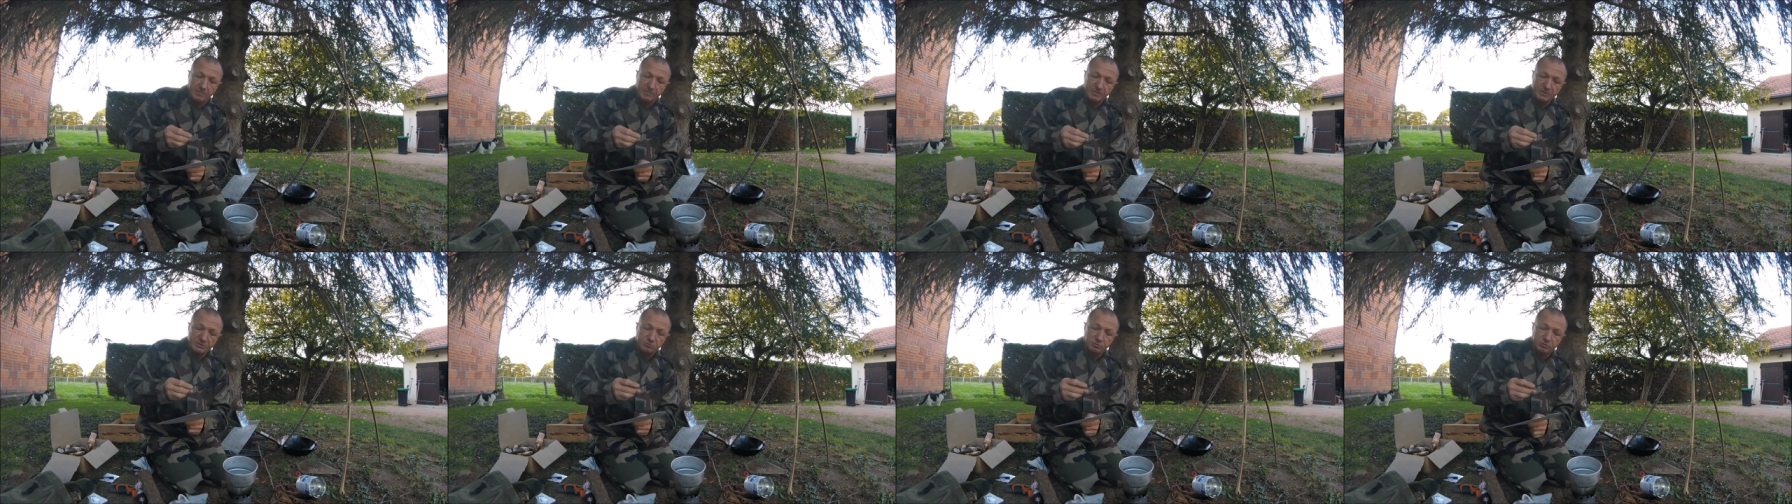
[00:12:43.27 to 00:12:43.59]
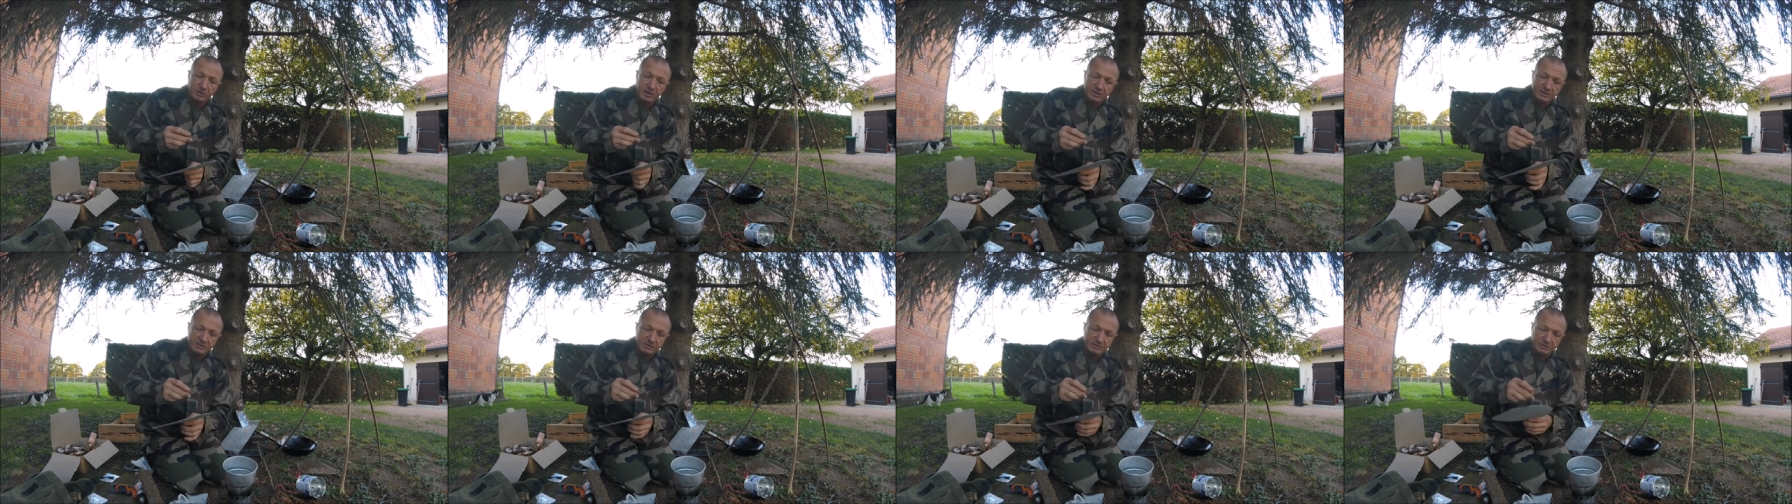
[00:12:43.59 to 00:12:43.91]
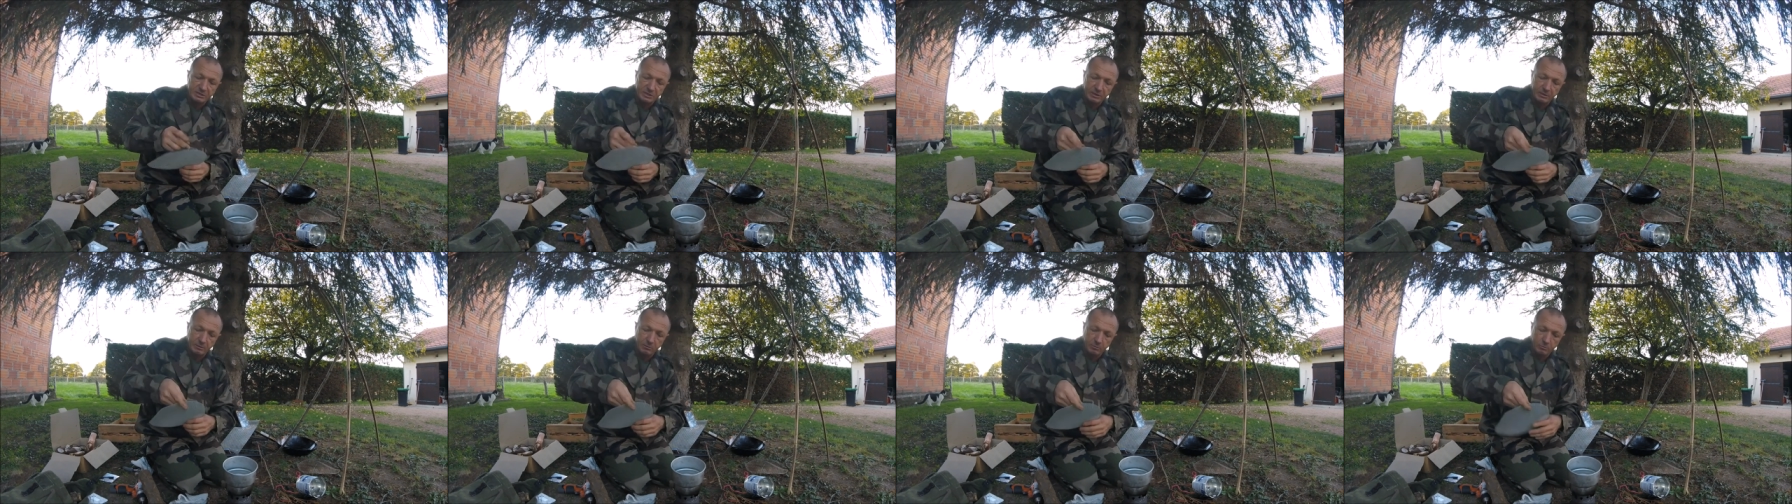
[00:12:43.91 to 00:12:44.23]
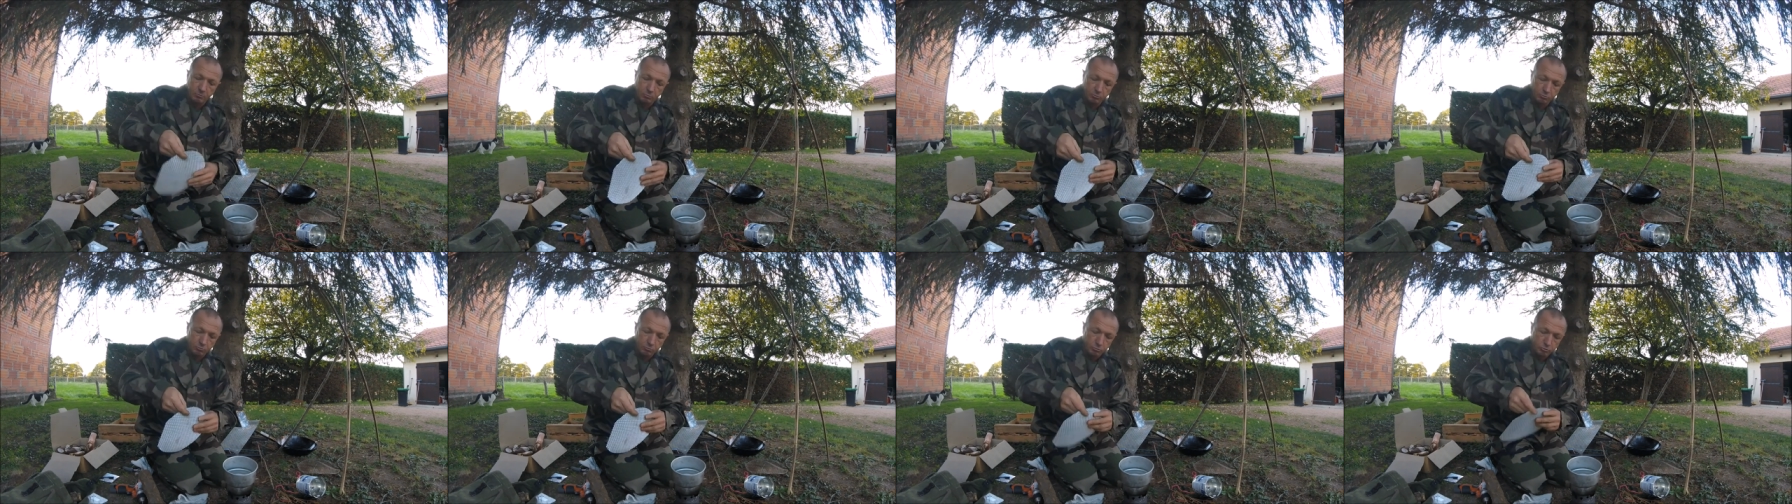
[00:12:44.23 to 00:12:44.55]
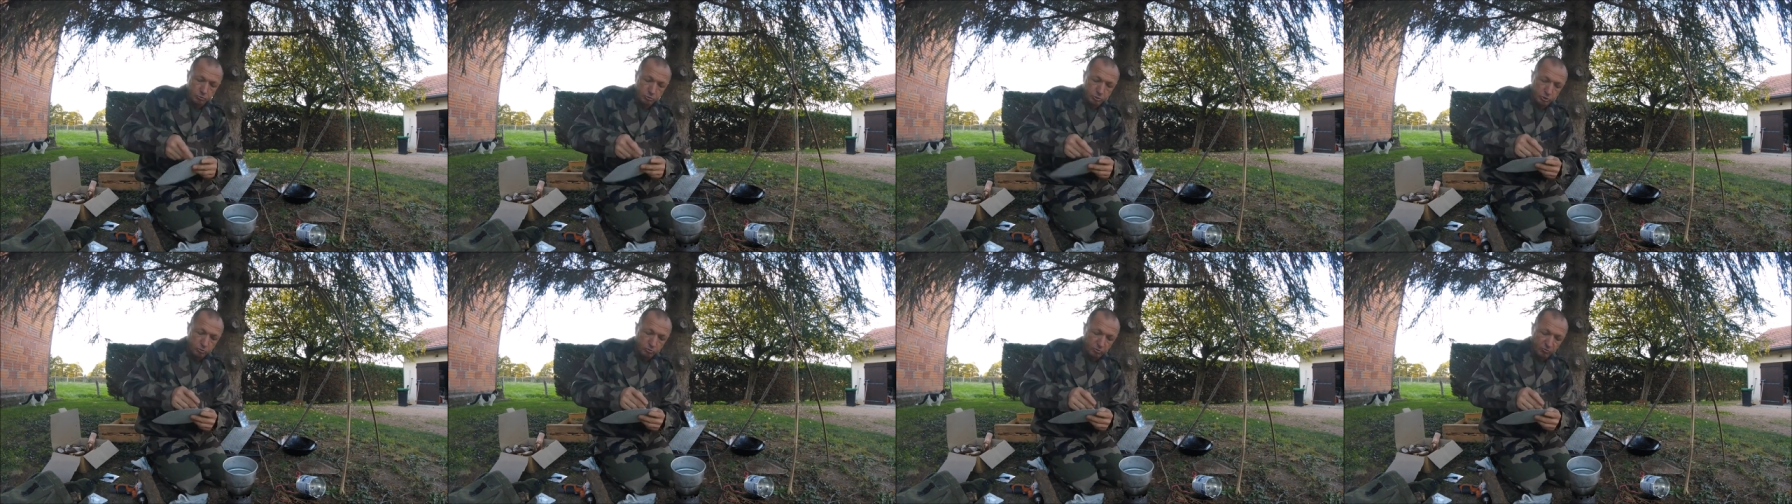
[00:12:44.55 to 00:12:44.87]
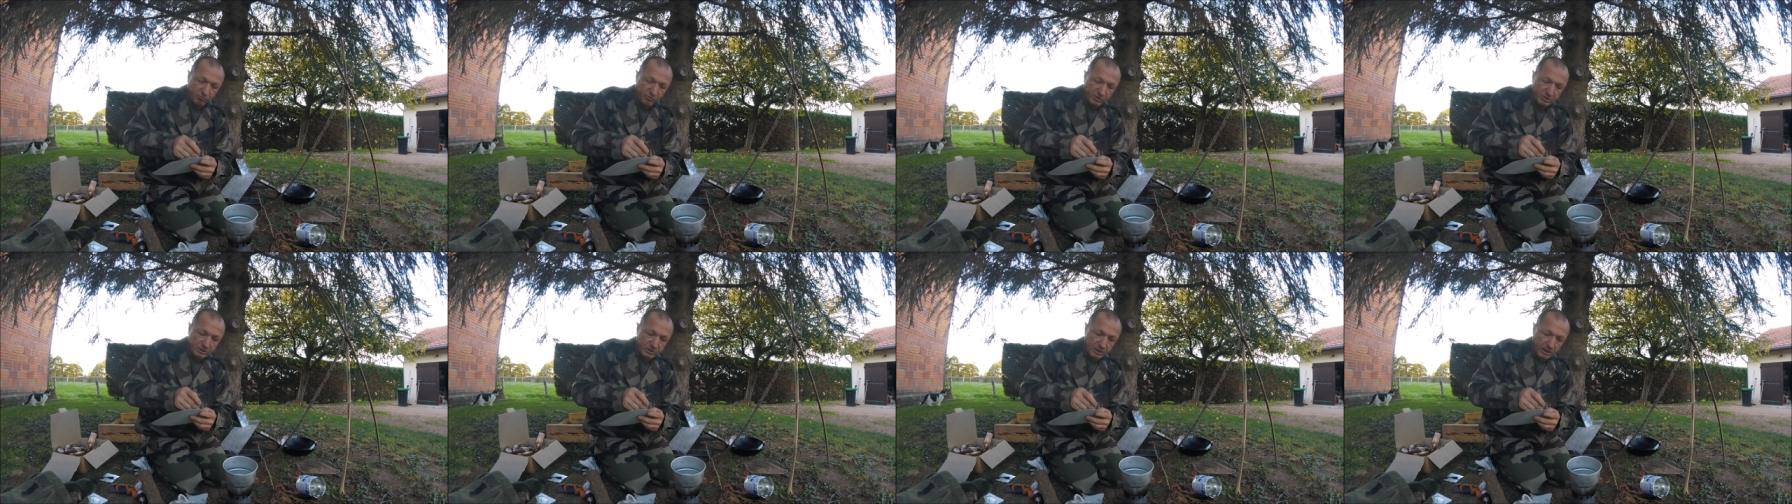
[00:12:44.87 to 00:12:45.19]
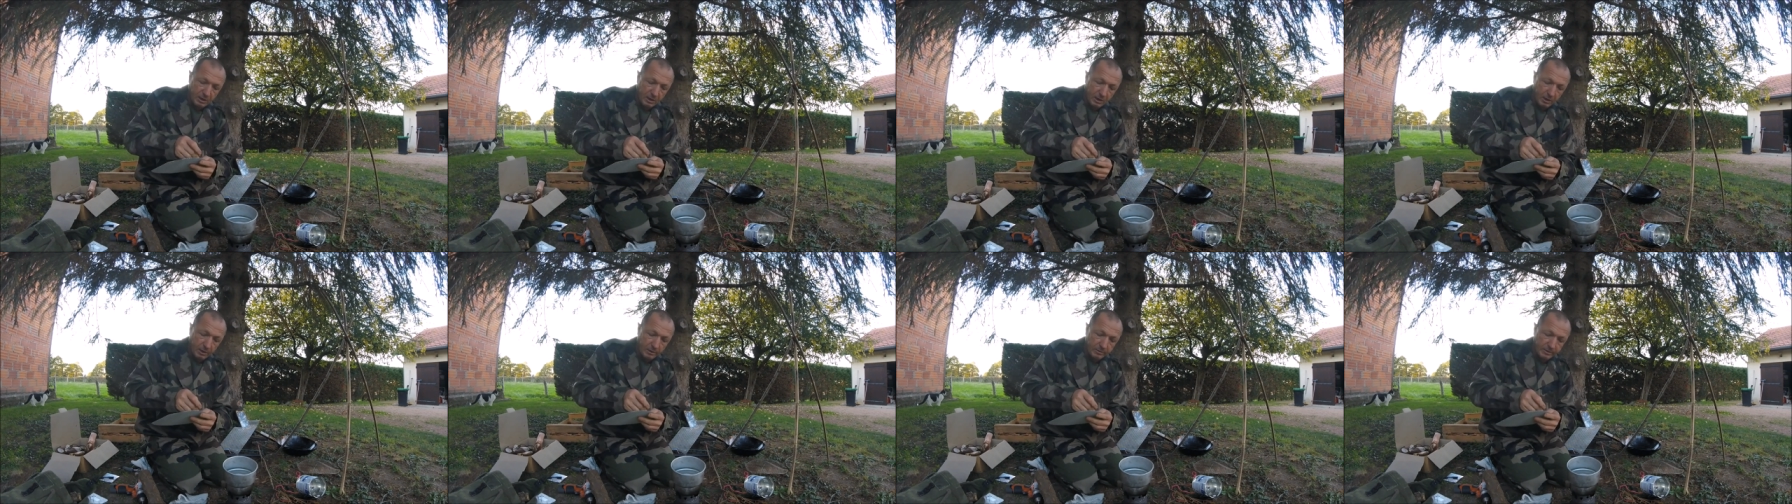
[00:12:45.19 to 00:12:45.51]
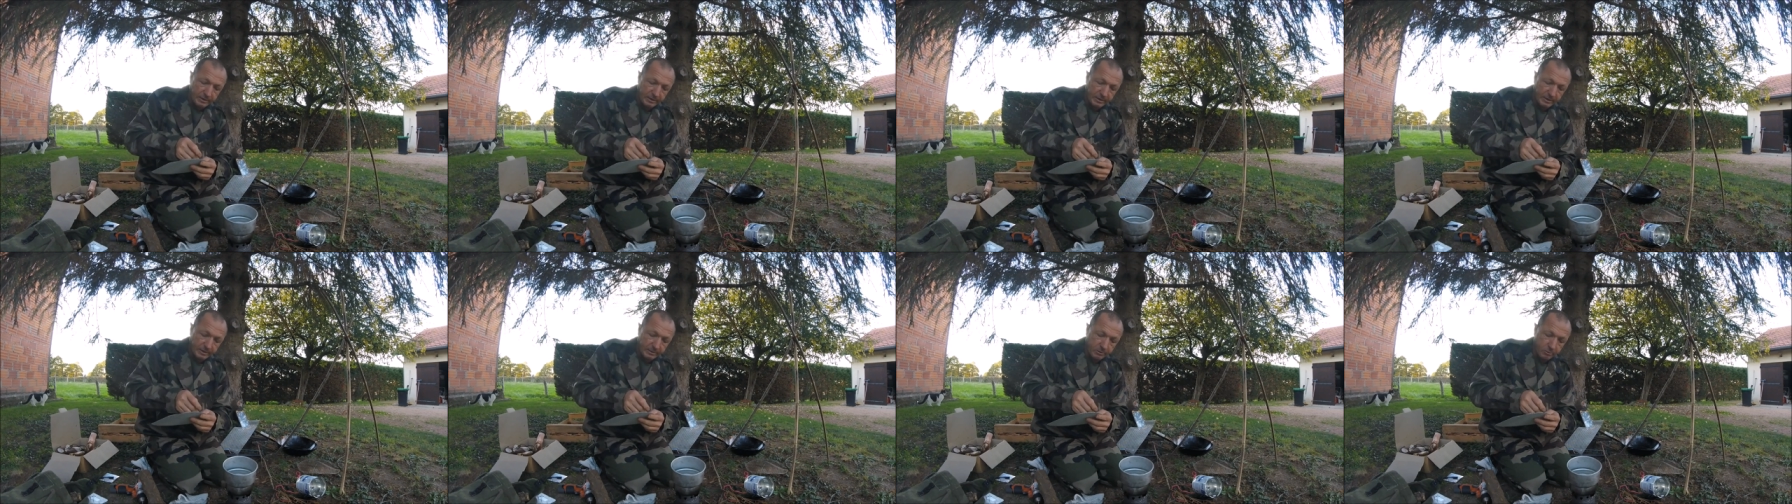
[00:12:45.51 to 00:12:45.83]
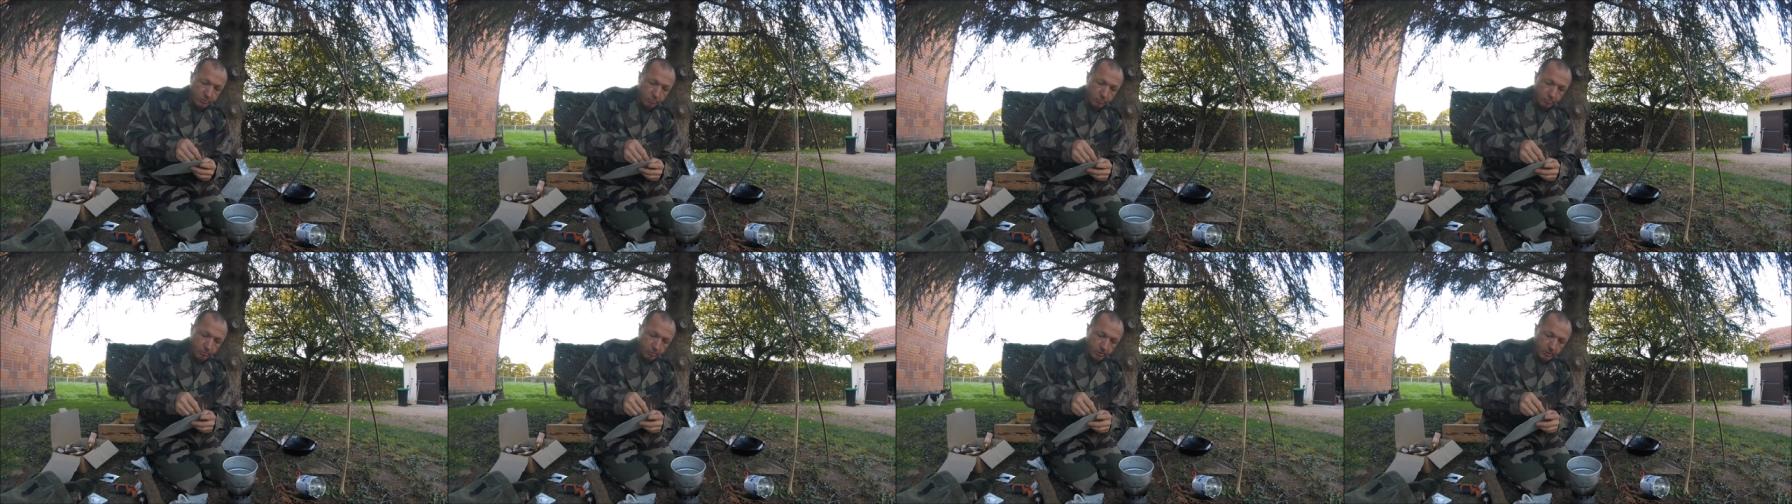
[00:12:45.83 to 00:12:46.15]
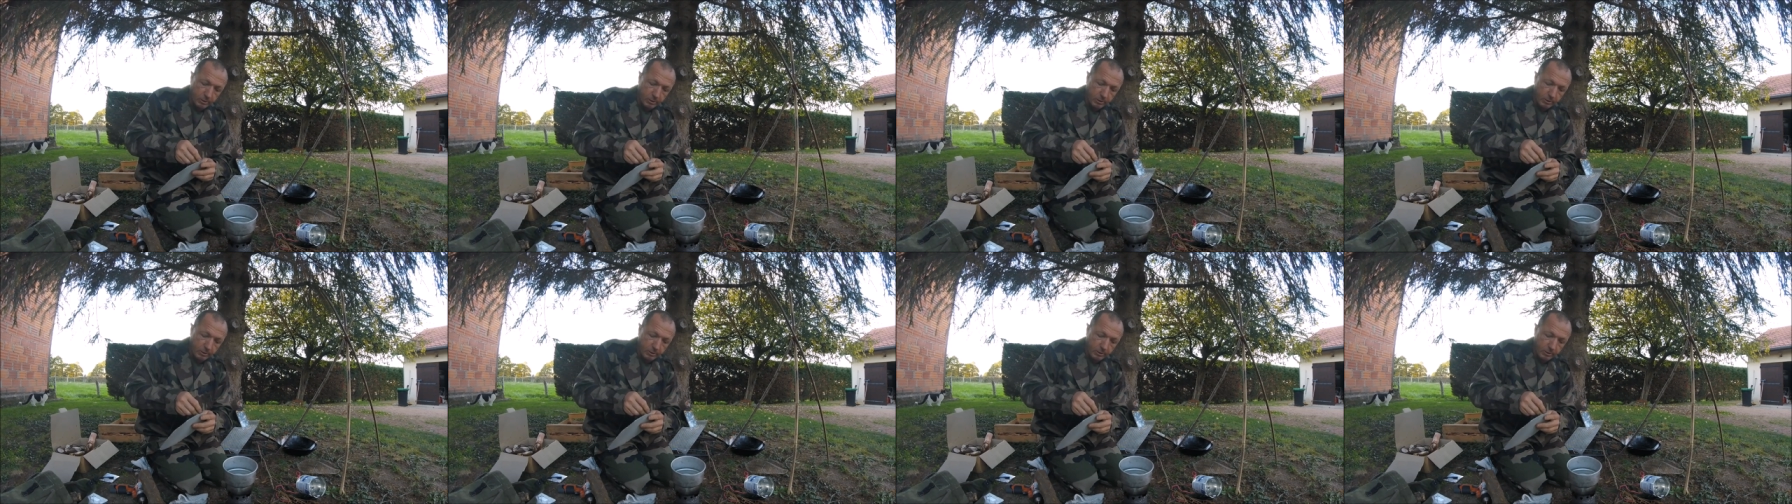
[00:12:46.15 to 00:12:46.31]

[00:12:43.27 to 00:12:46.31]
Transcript: pêche au carnassier, euh, j'ai trouvé ça à Decathlon.